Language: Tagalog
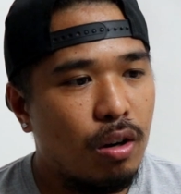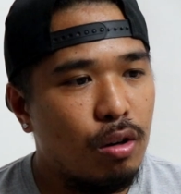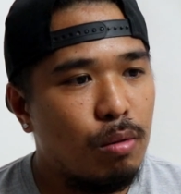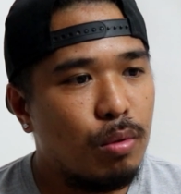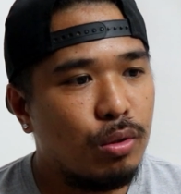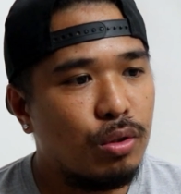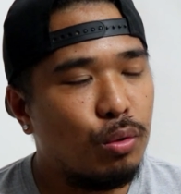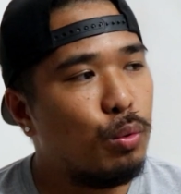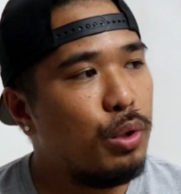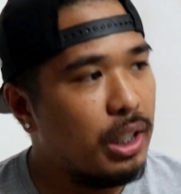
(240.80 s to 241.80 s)
almost
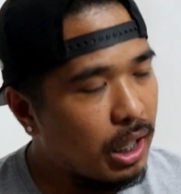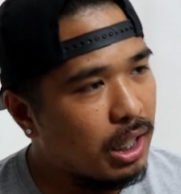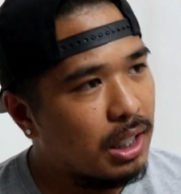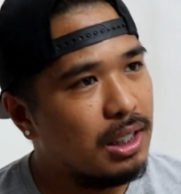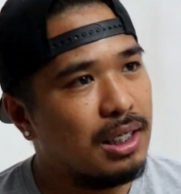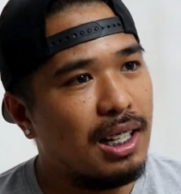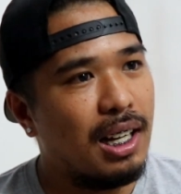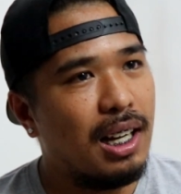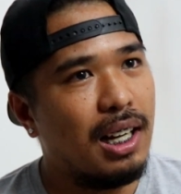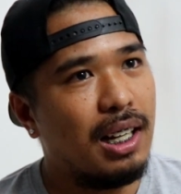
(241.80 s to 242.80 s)
2 years
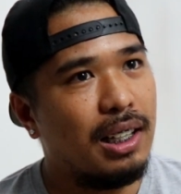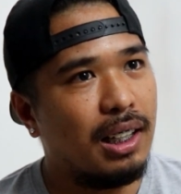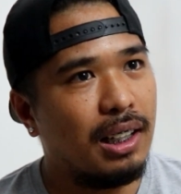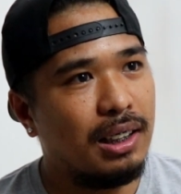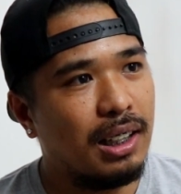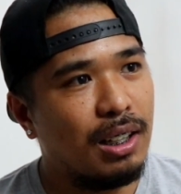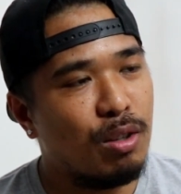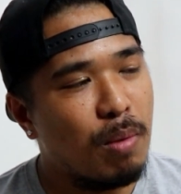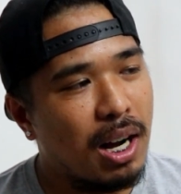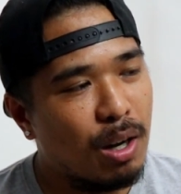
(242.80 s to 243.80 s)
na nag
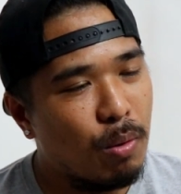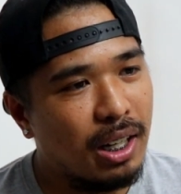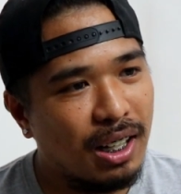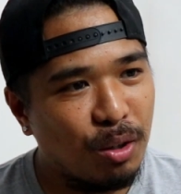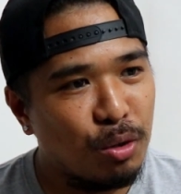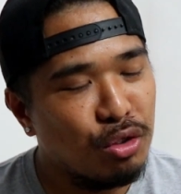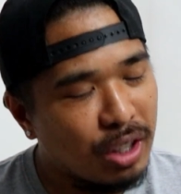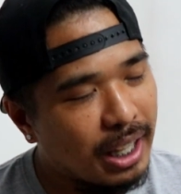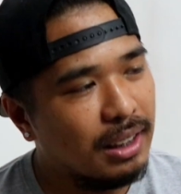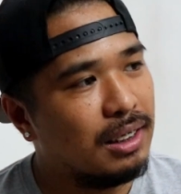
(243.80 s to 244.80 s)
naggumagawa ng
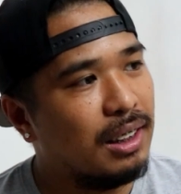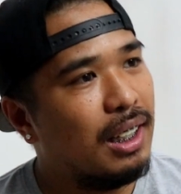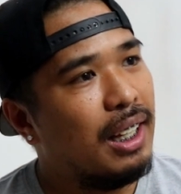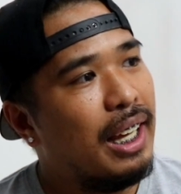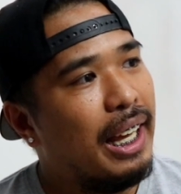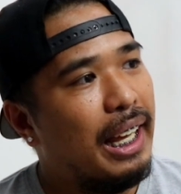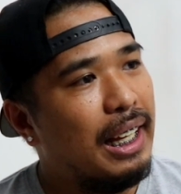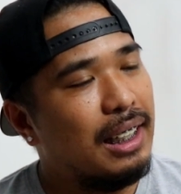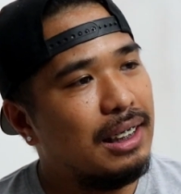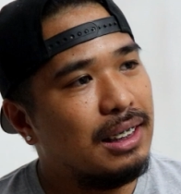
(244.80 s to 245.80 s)
content
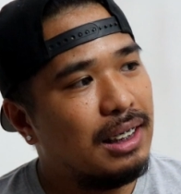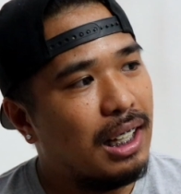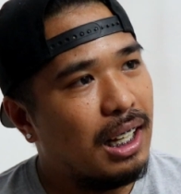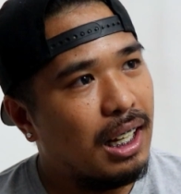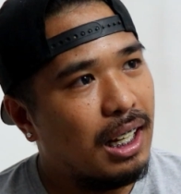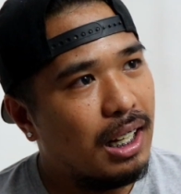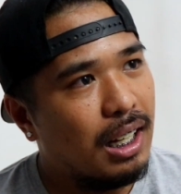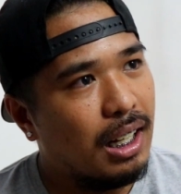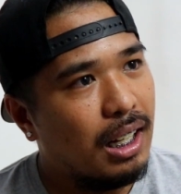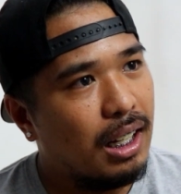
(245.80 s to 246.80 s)
and uh,